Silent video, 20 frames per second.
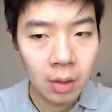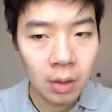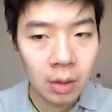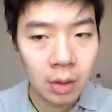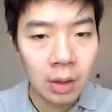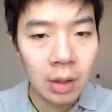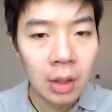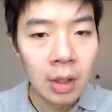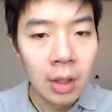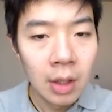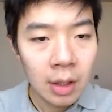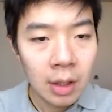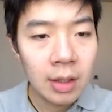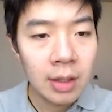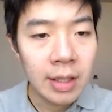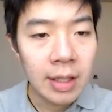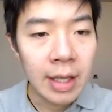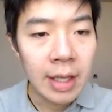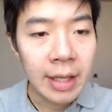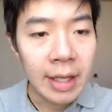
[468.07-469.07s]
ค่ะคื
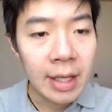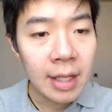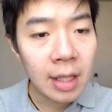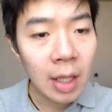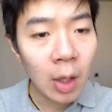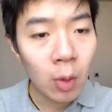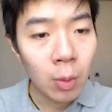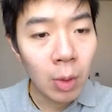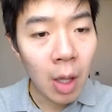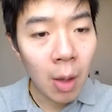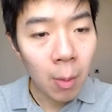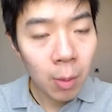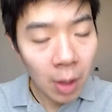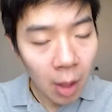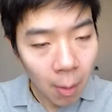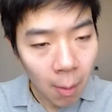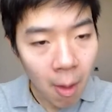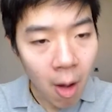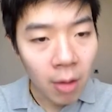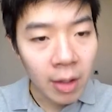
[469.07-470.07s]
ออย่างนี้เราเรา
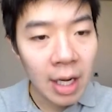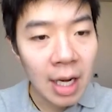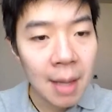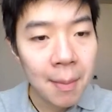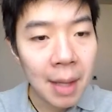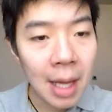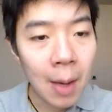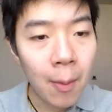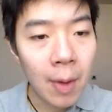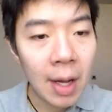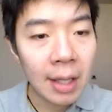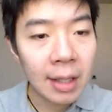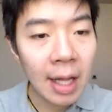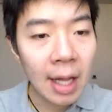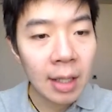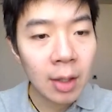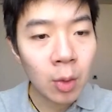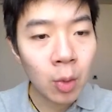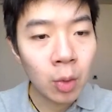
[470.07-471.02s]
เรามองได้เลยไหมครับว่าถ้า